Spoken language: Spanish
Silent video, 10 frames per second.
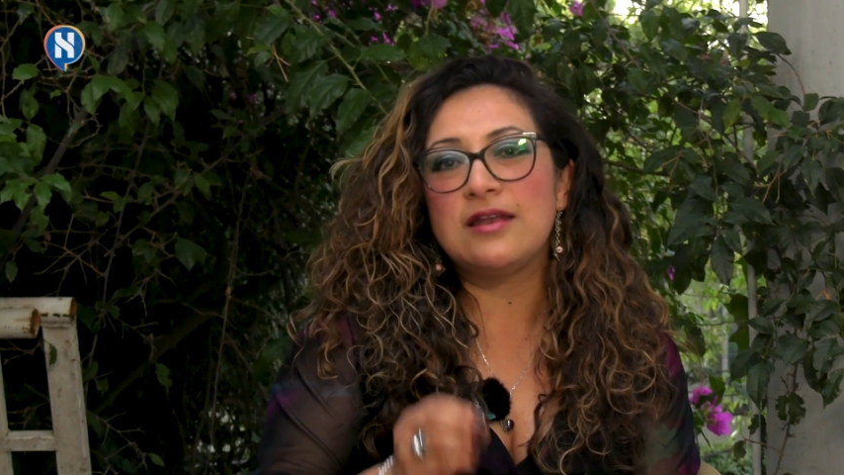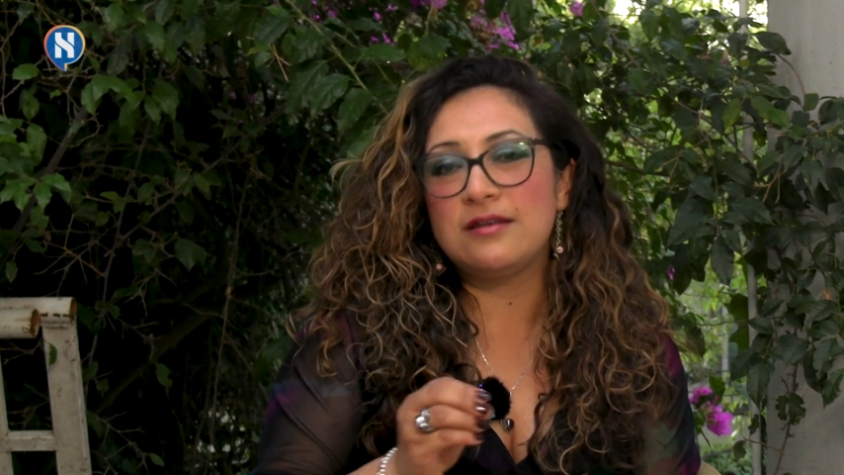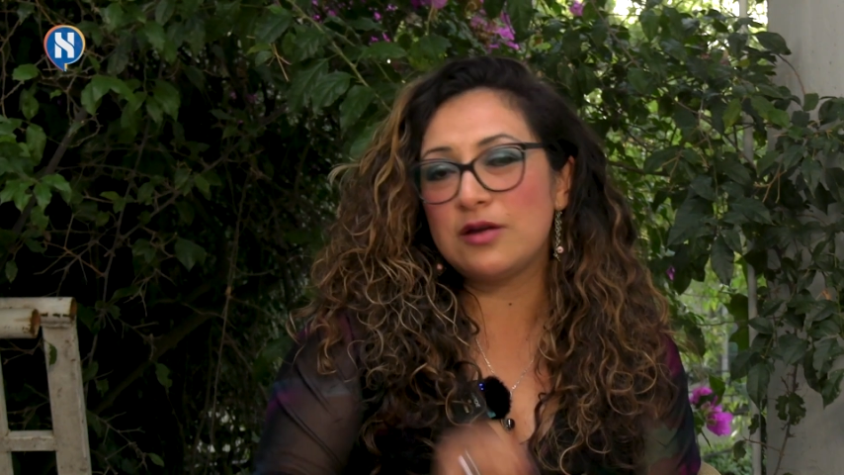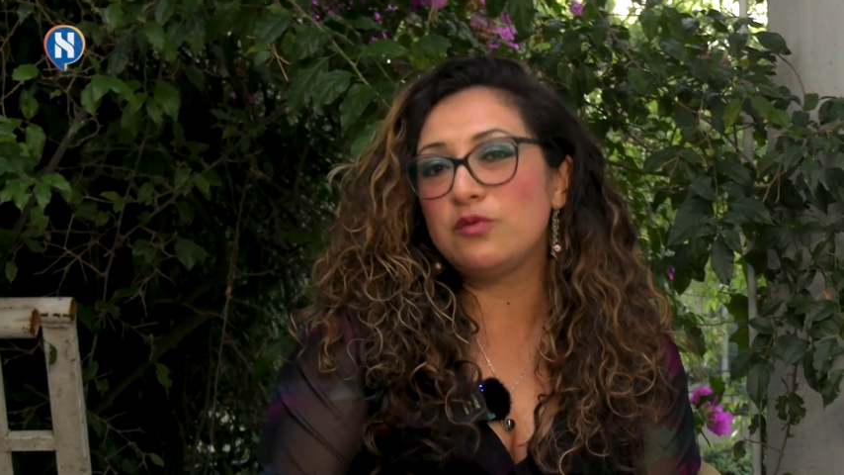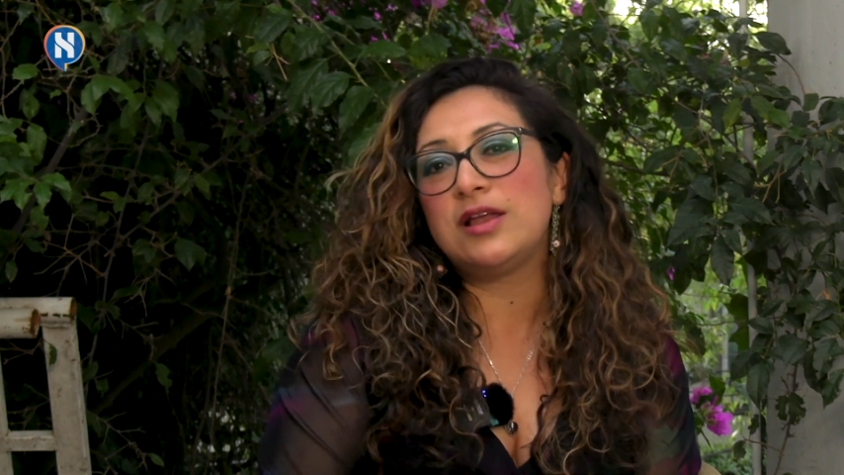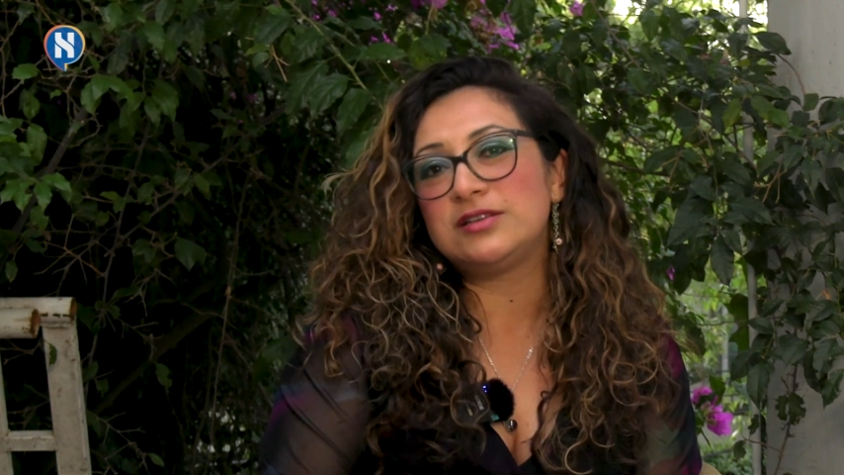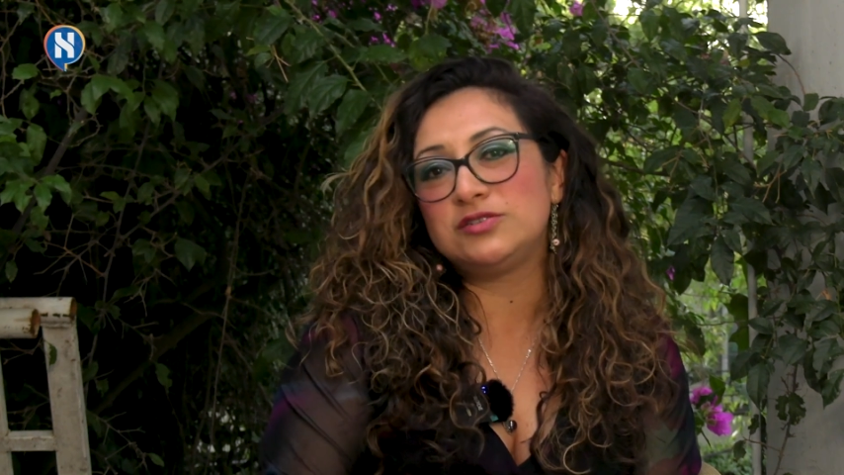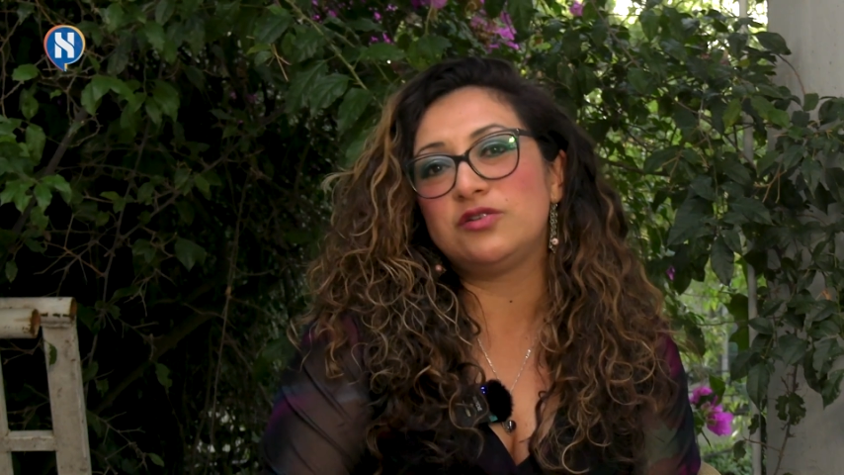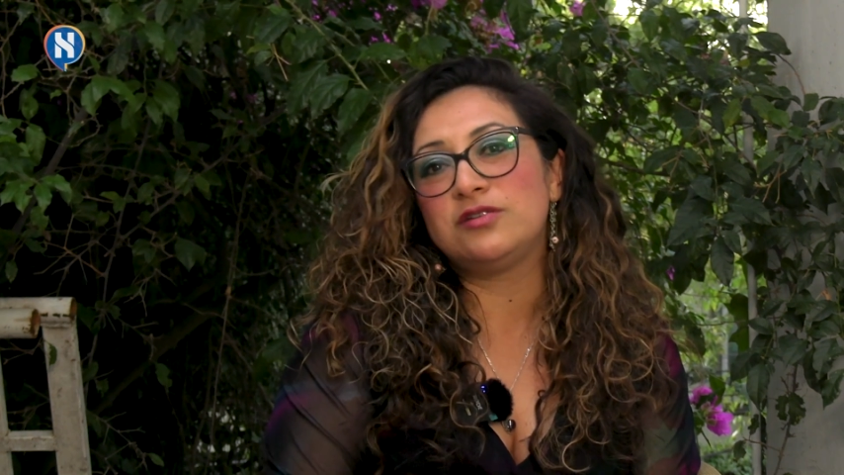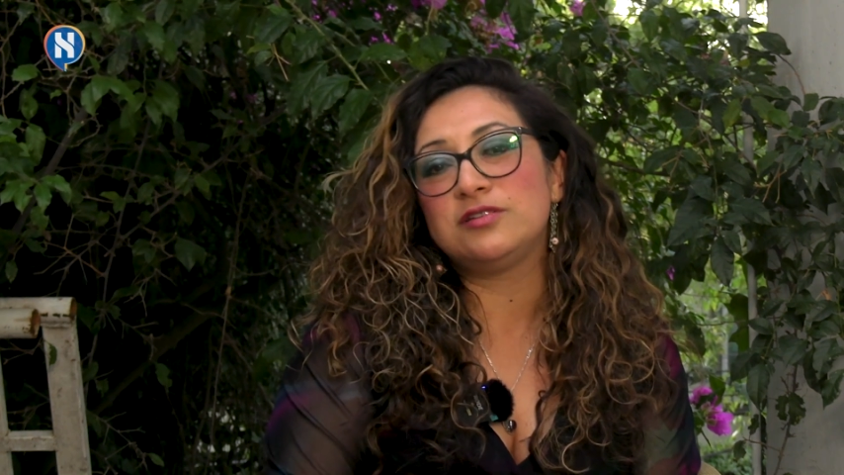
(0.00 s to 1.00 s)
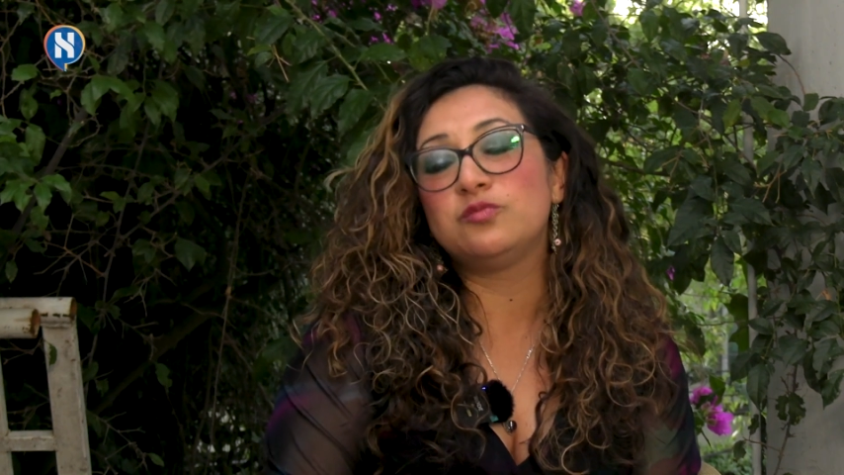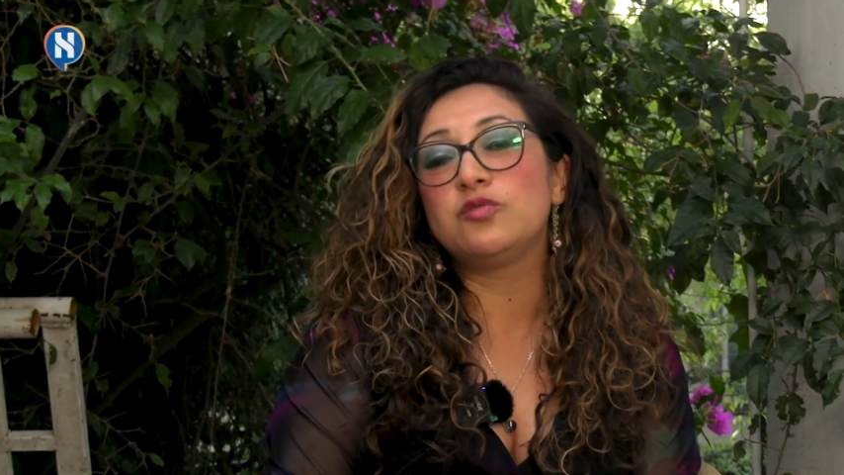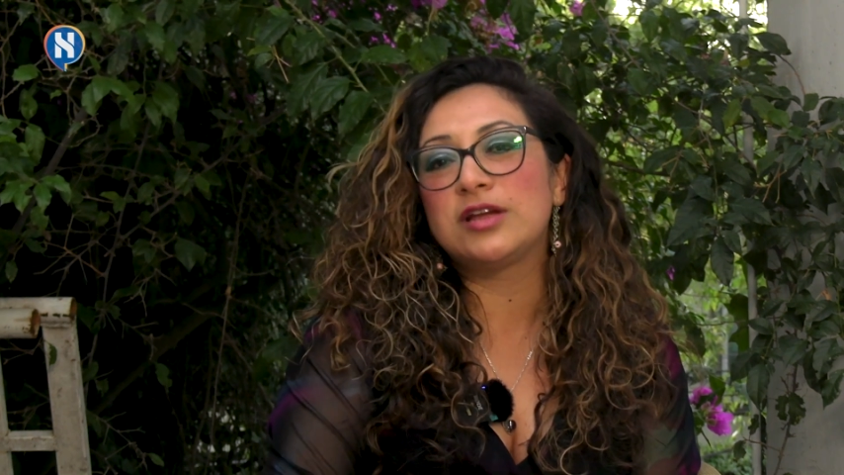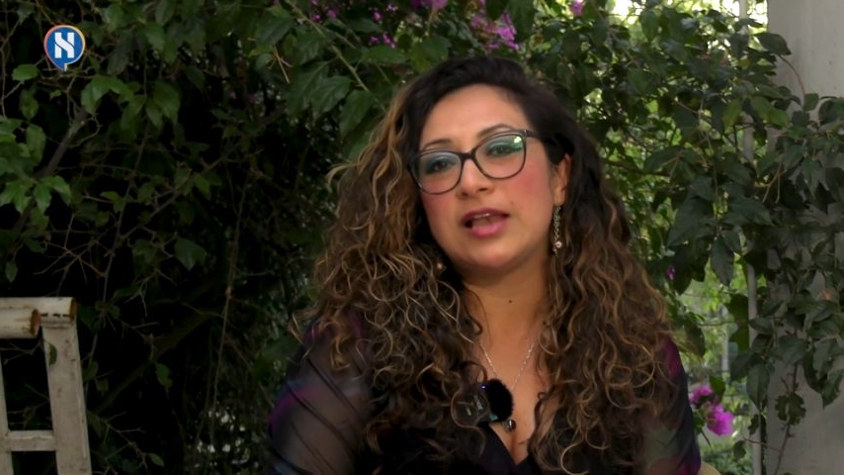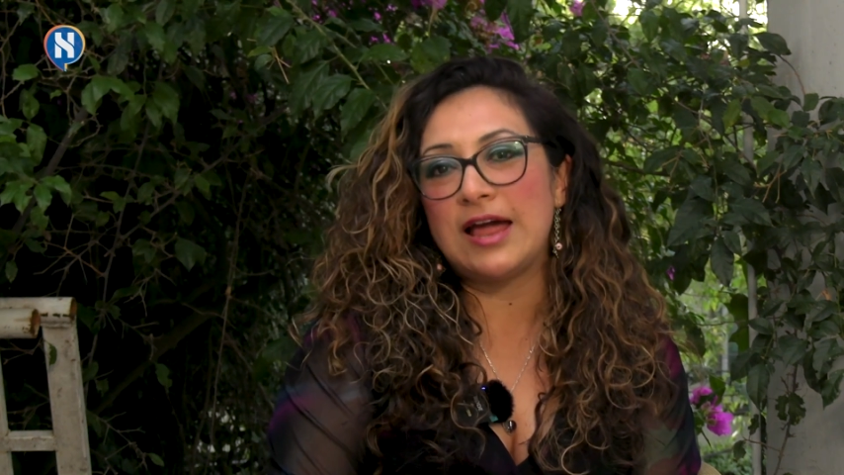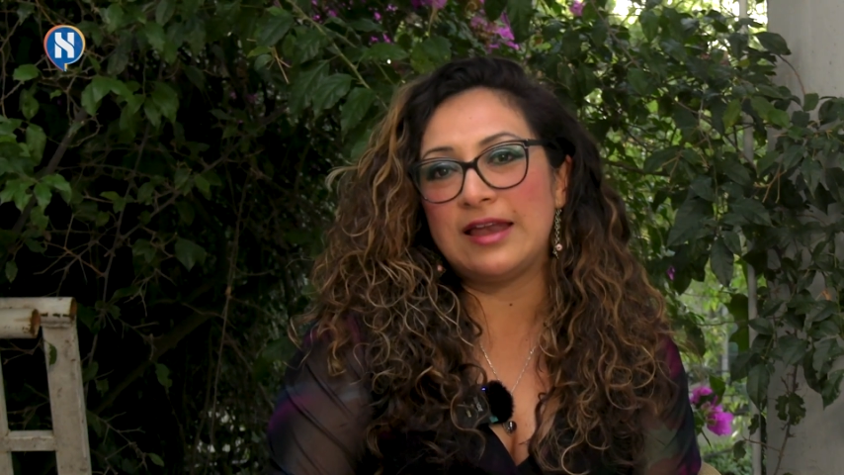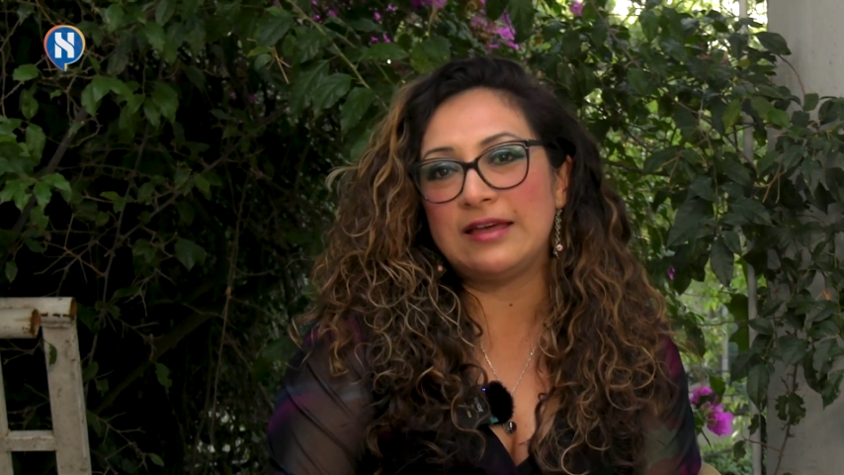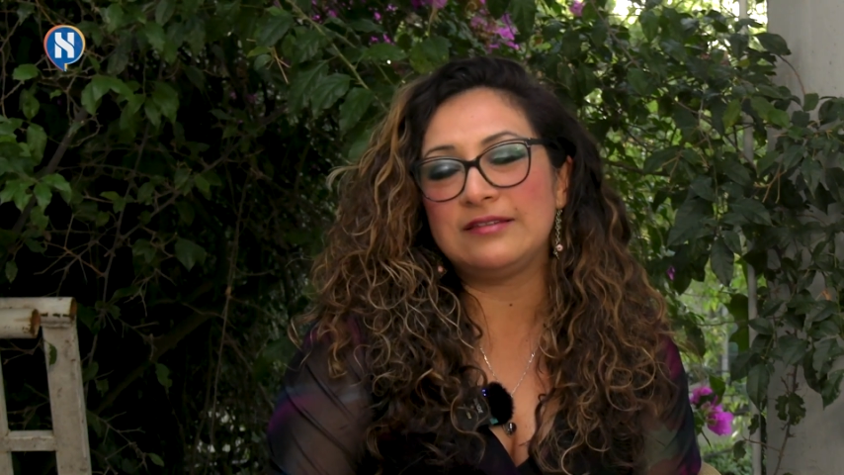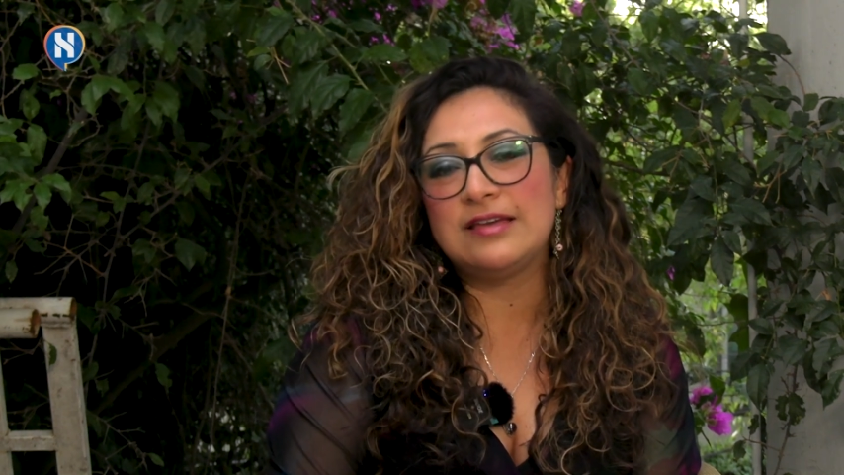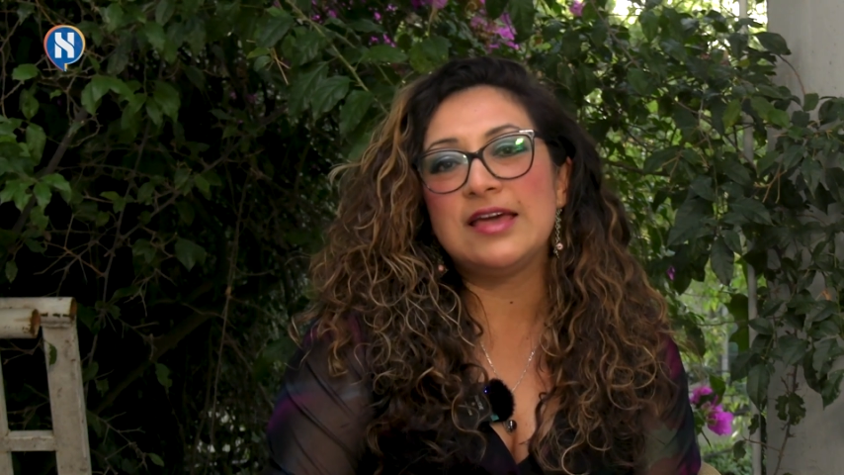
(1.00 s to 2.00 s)
regulaciones muy
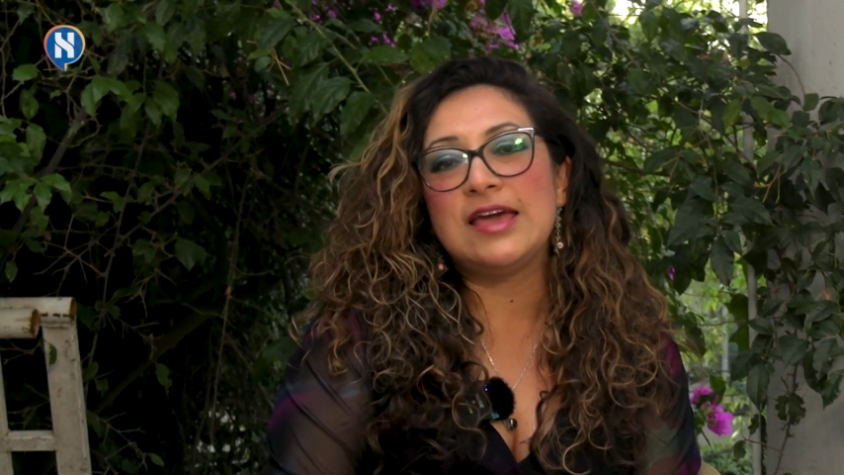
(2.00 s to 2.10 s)
claras